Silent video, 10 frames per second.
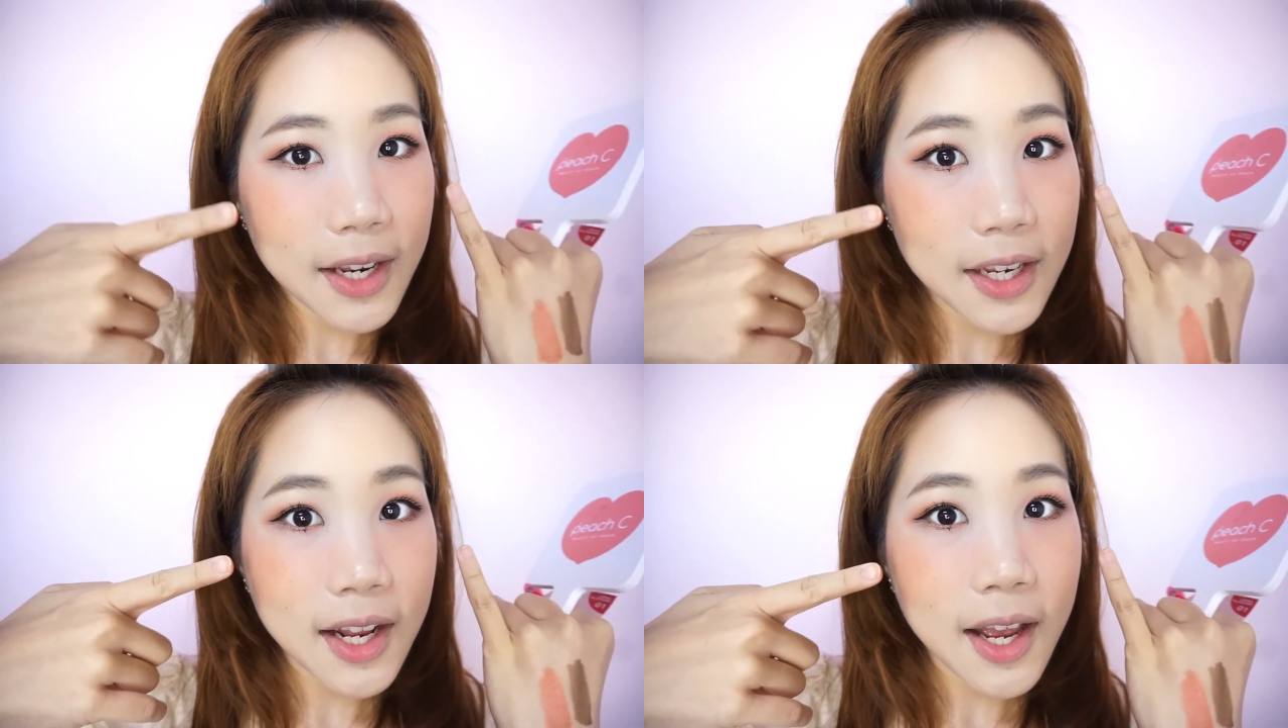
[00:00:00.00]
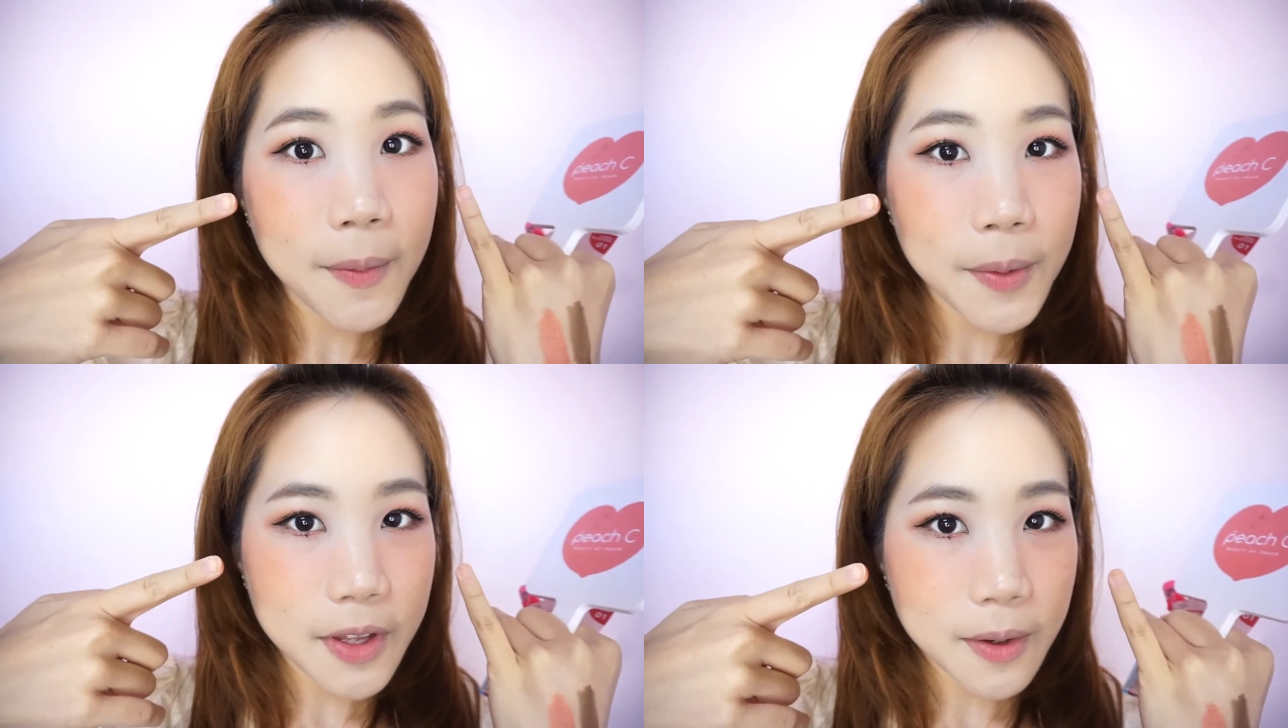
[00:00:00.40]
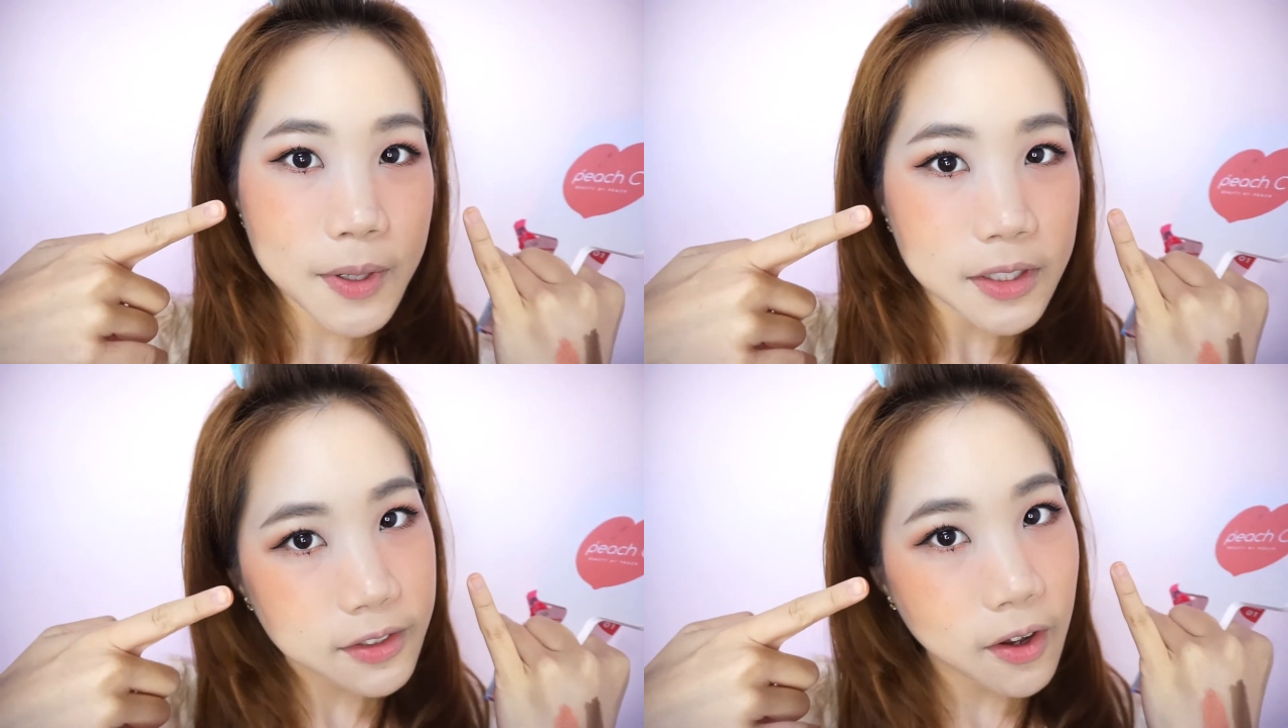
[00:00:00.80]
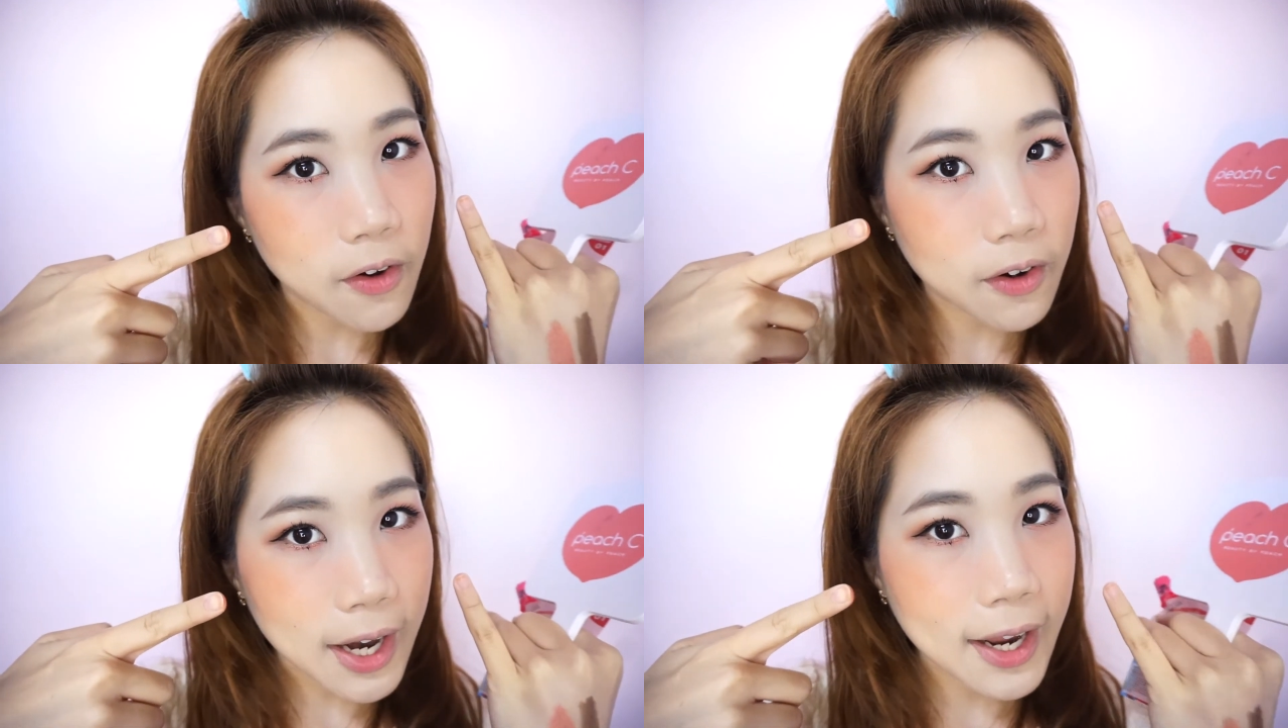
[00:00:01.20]
อันนี้นะคะเป็นสีเบอร์
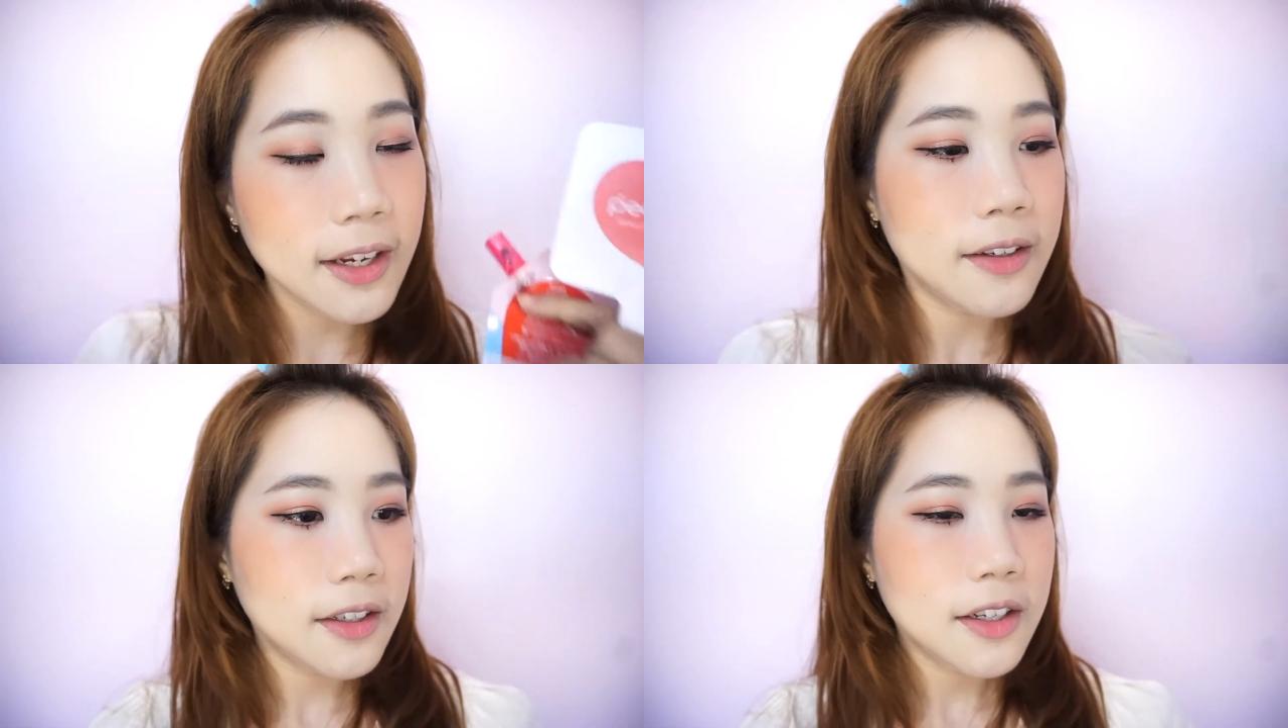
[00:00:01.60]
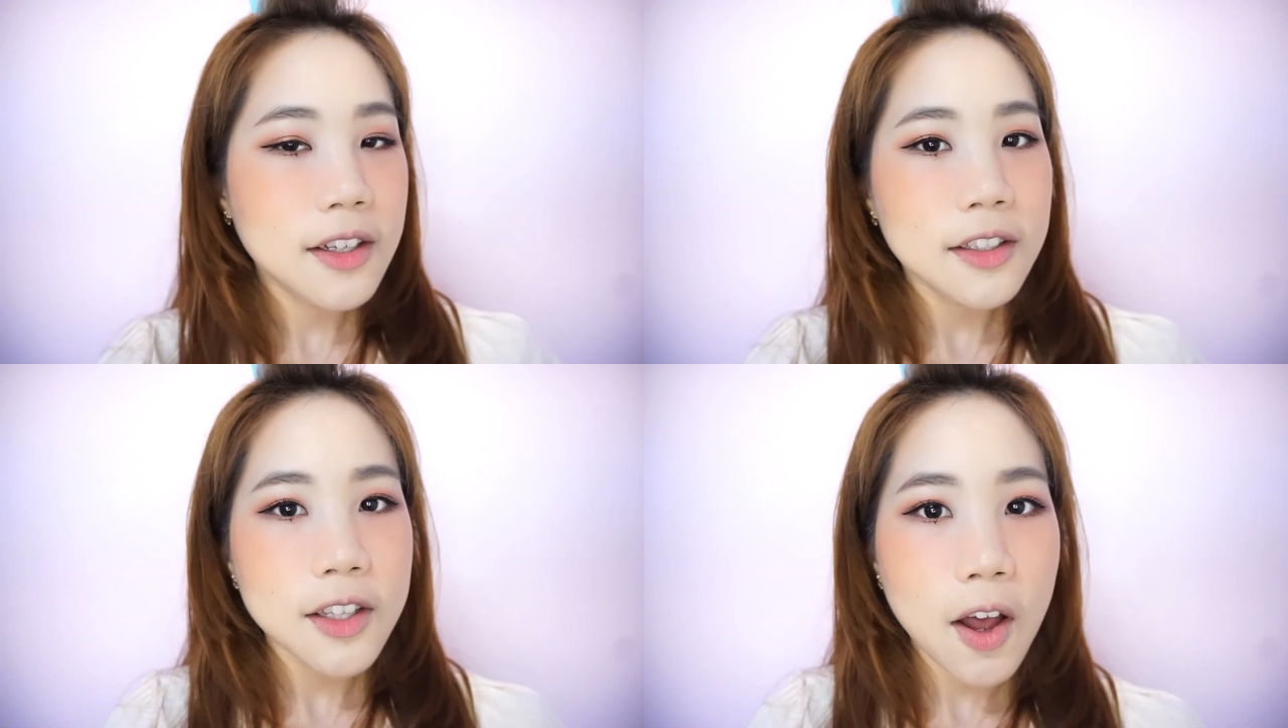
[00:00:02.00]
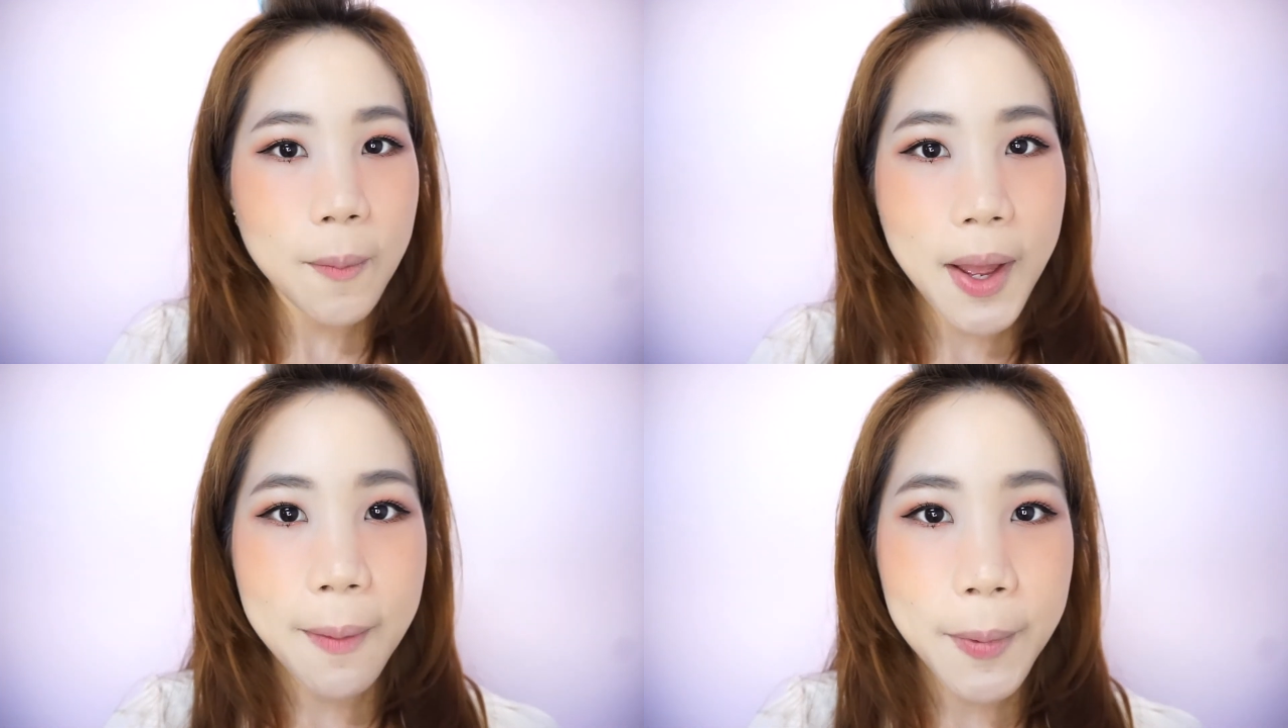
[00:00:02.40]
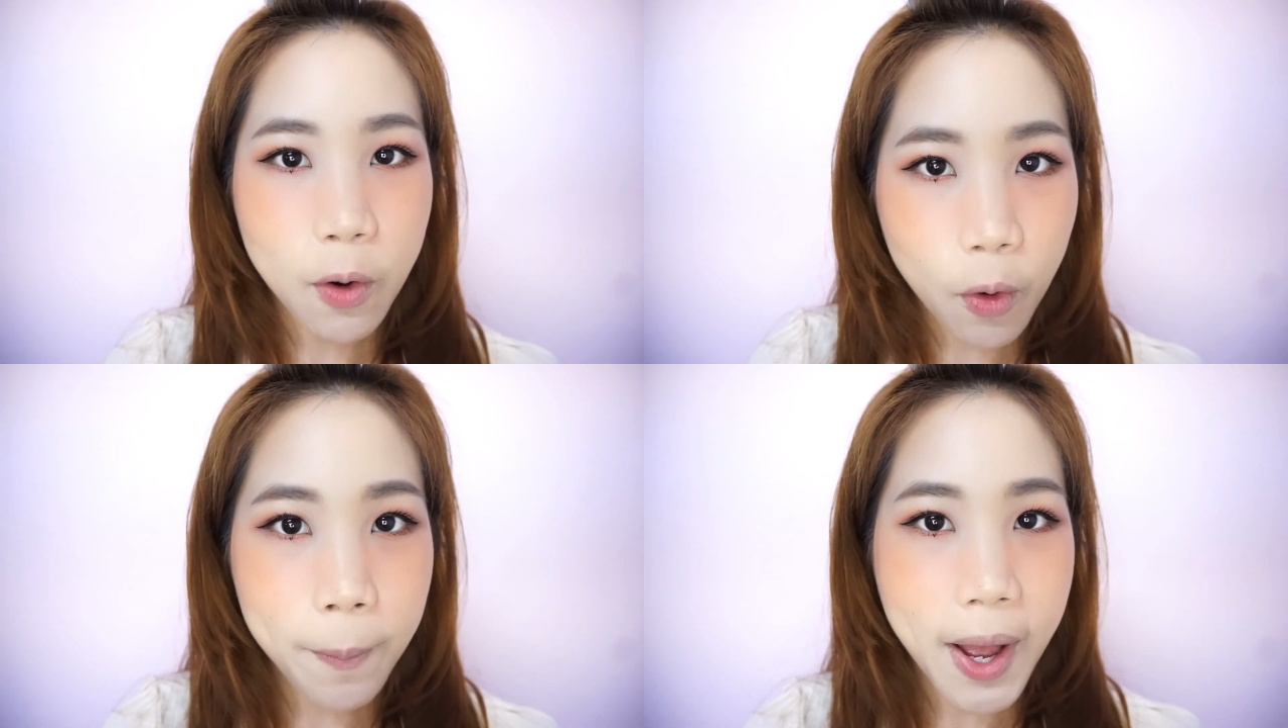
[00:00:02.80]
2นะต่อมาไป
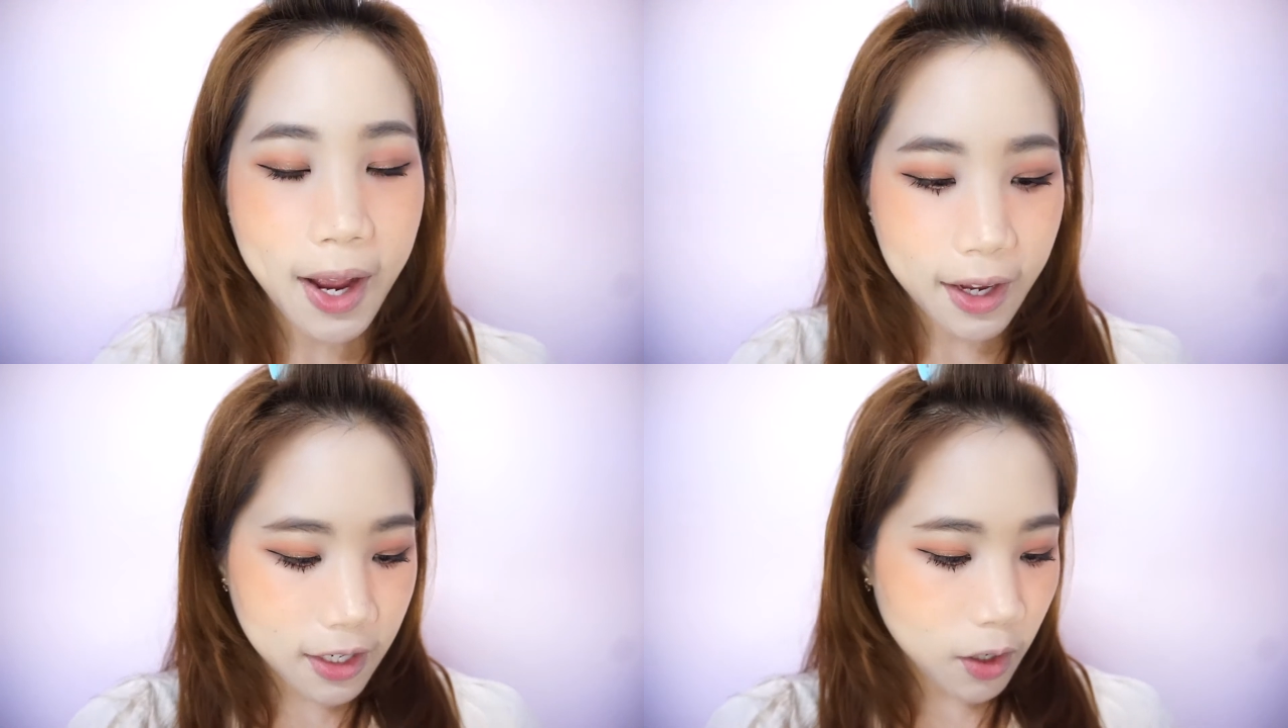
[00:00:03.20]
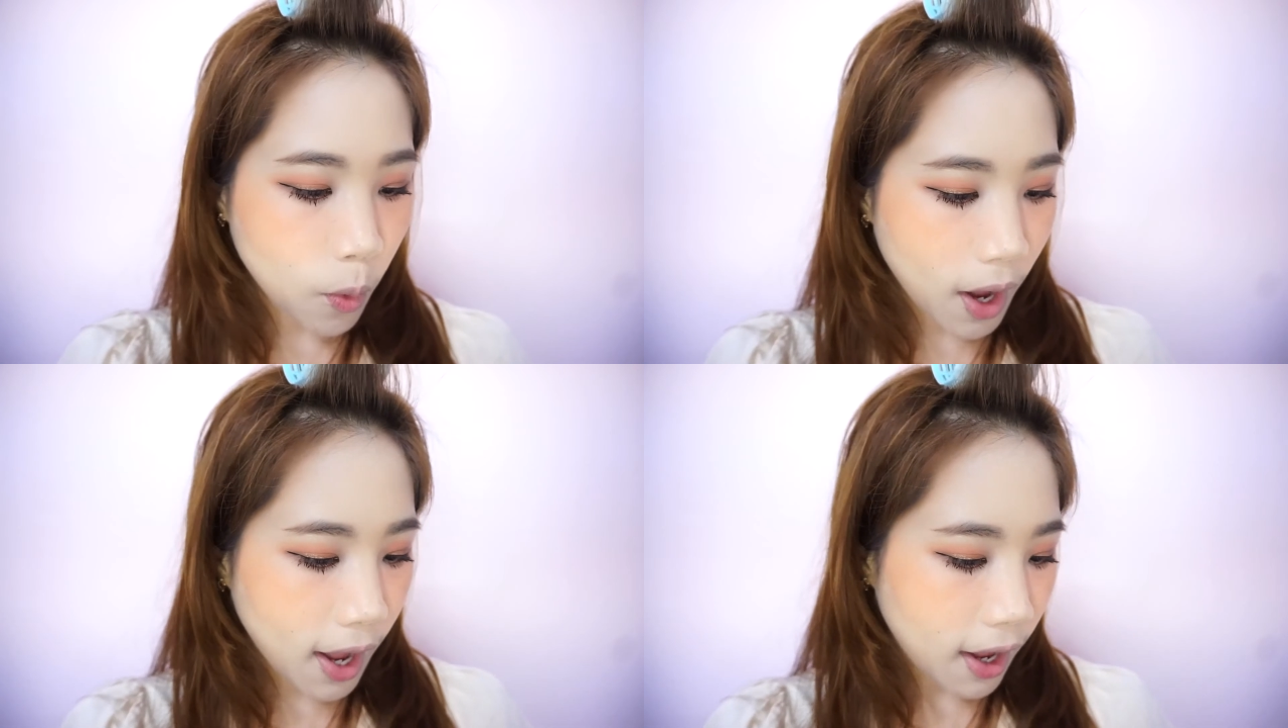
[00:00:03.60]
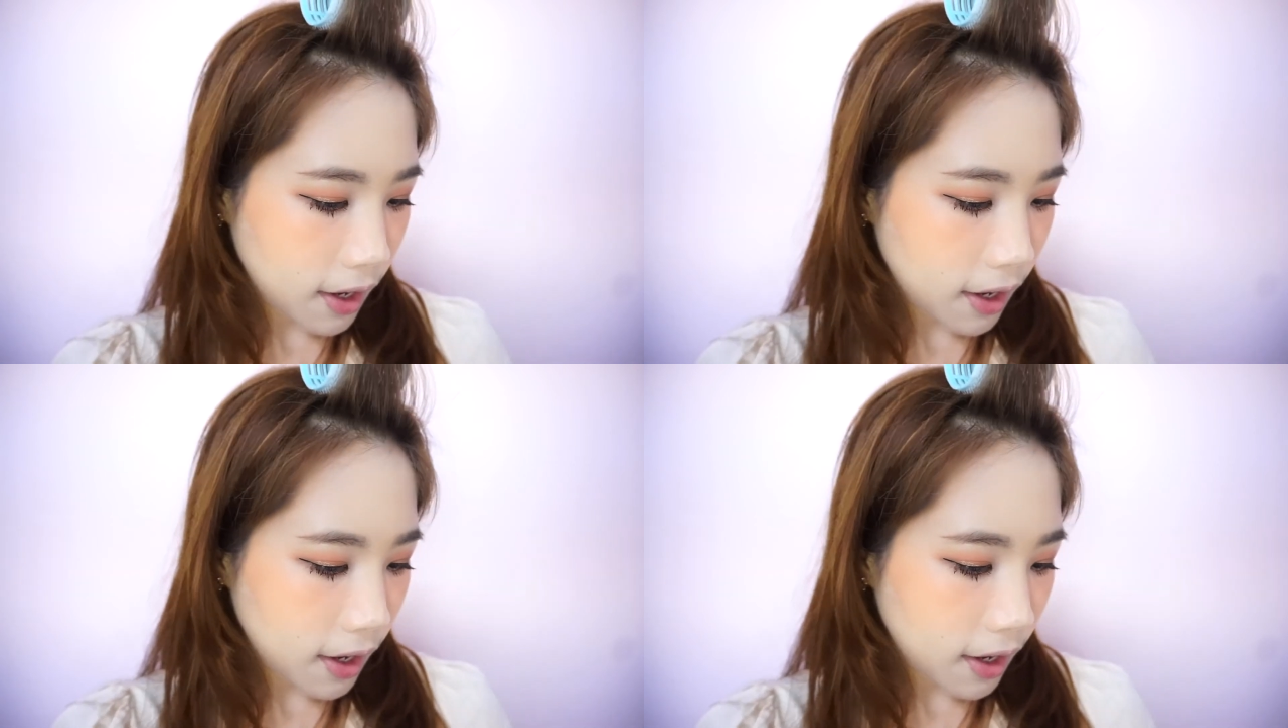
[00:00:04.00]
ลงปากกันดีกว่า